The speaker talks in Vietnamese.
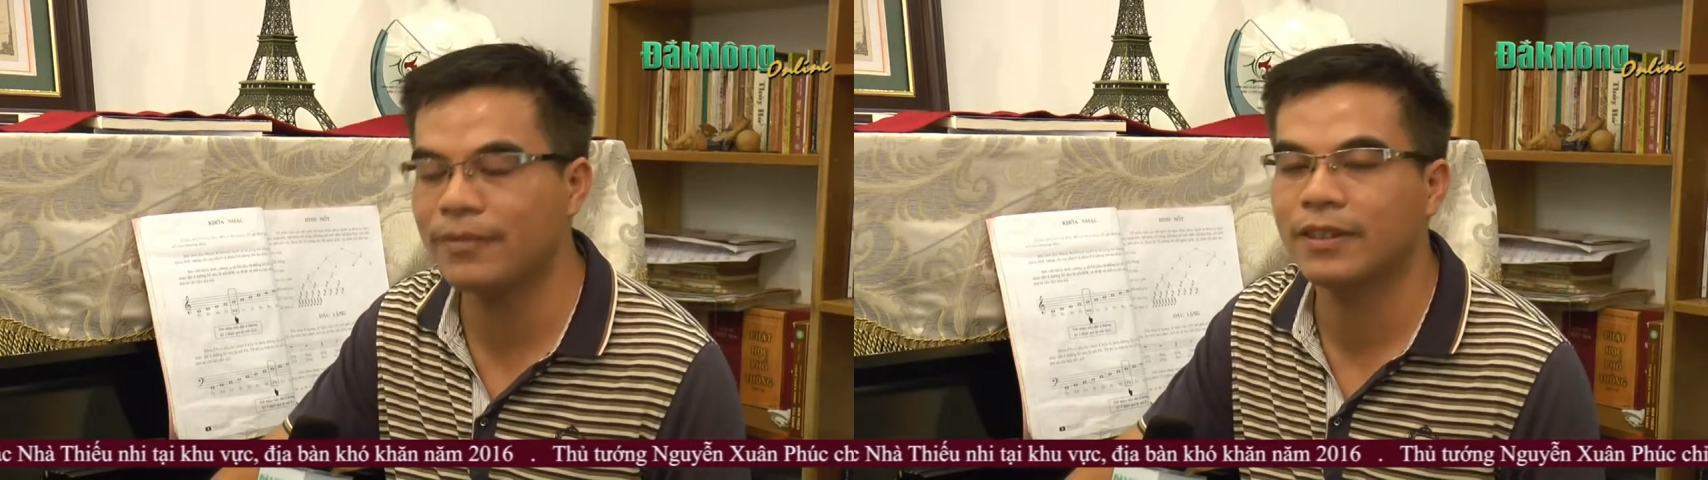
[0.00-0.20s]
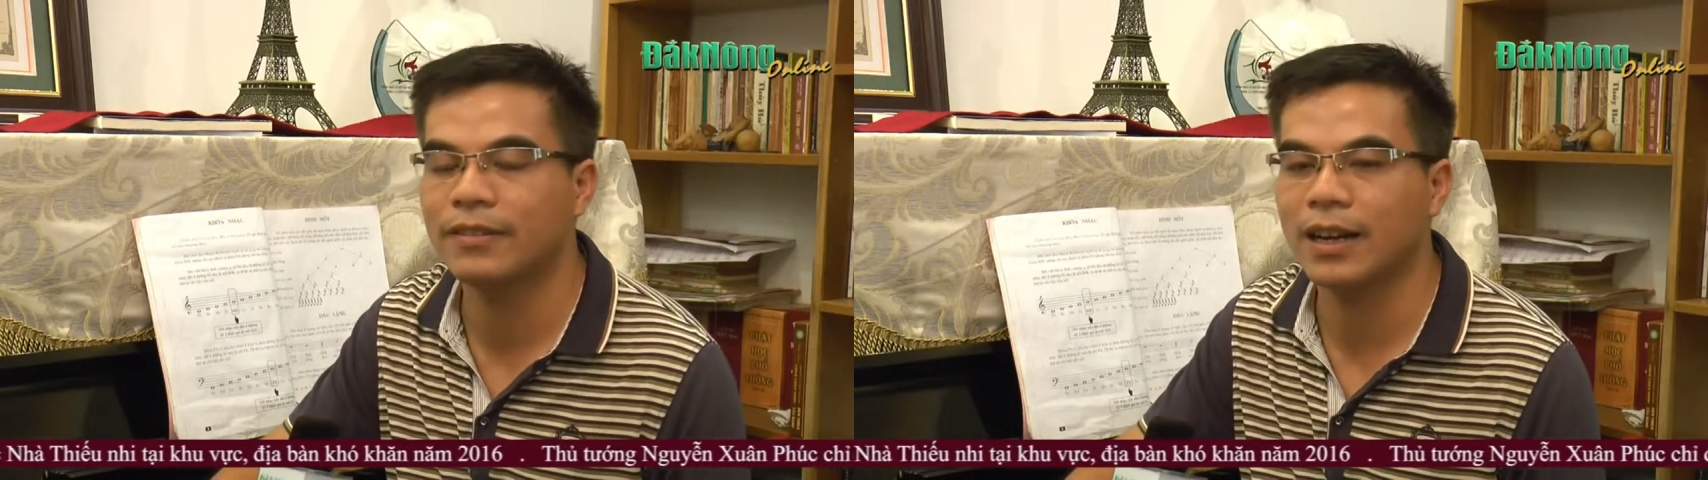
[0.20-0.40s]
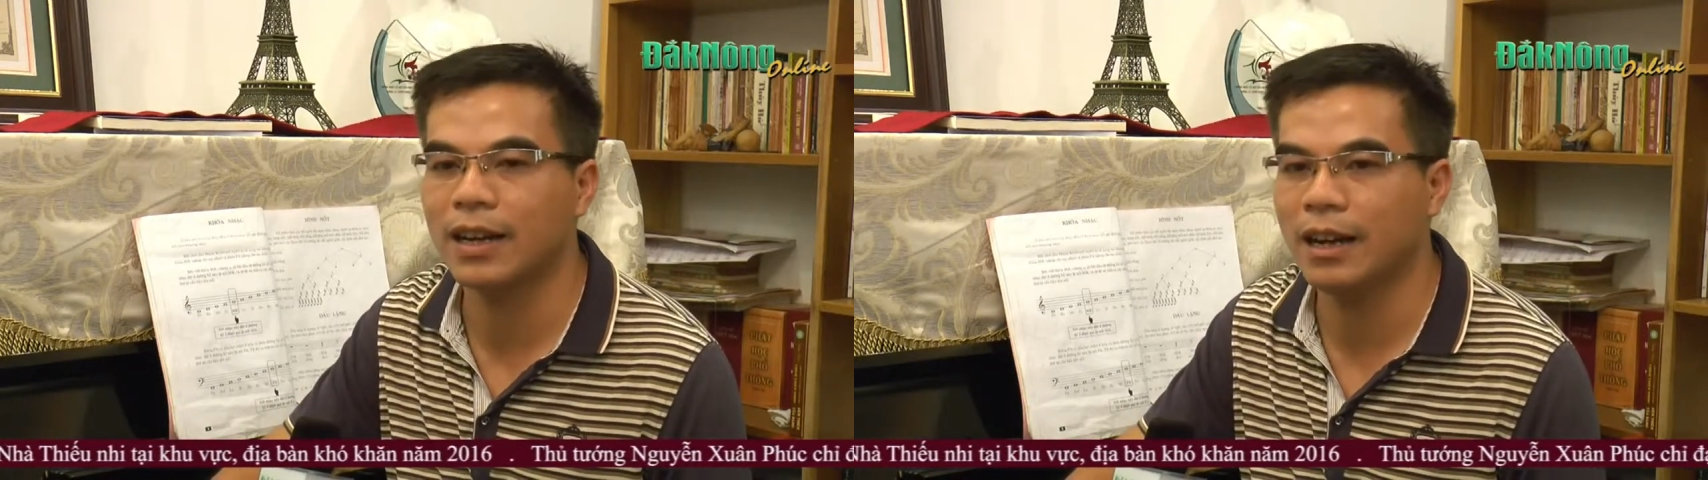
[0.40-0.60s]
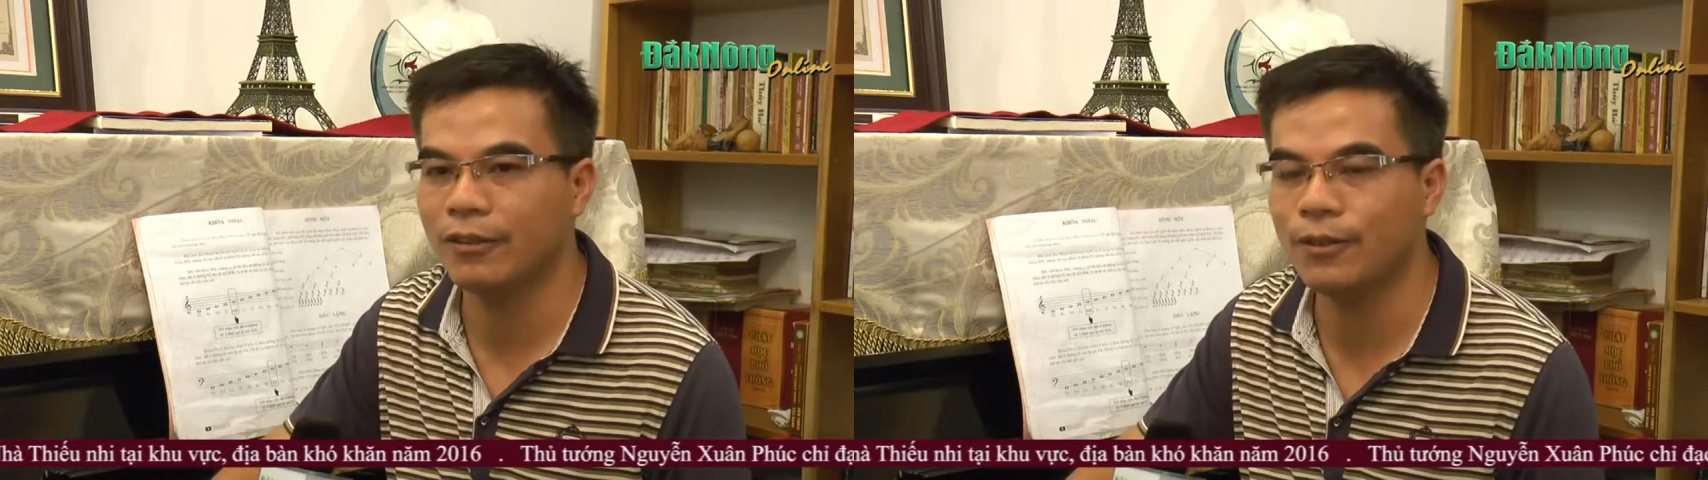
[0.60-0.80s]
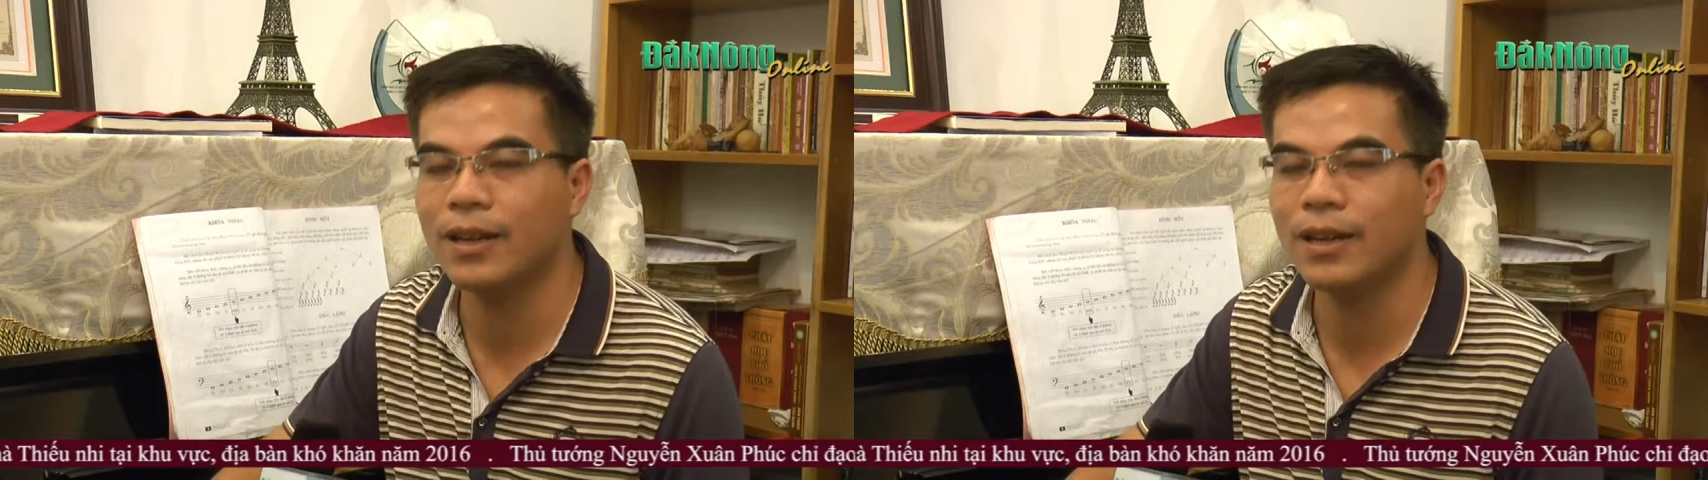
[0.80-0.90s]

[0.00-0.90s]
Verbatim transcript: ấm và